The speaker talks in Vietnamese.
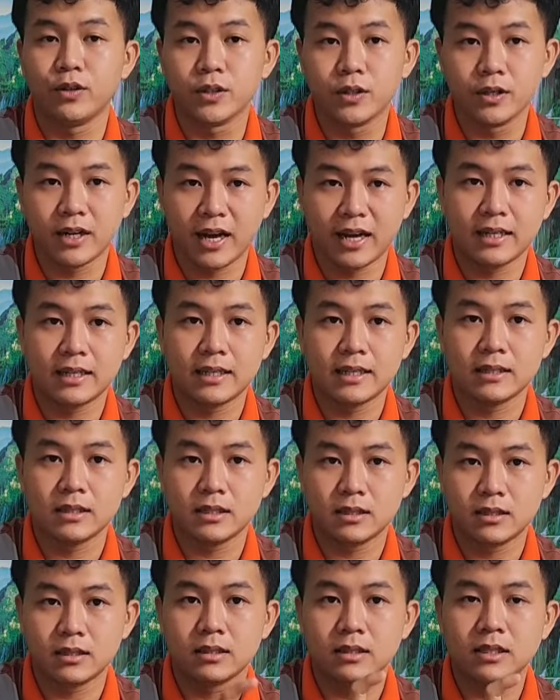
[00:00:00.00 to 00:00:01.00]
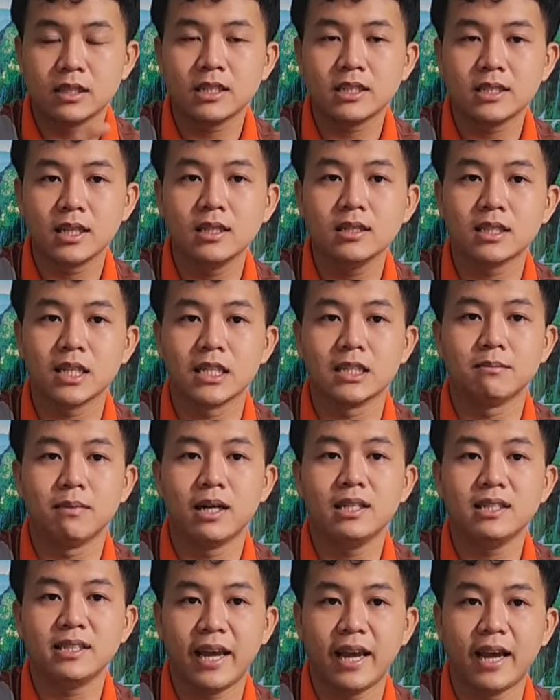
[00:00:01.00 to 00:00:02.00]
Dầu dừa này xuất xứ
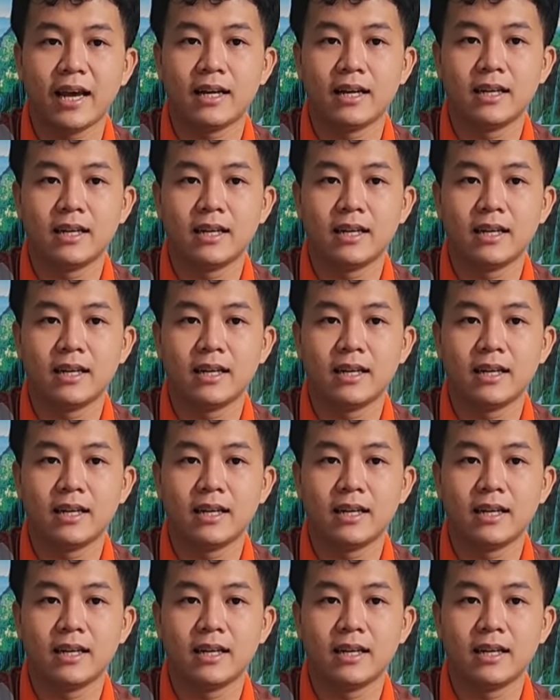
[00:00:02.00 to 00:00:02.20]
từ Bến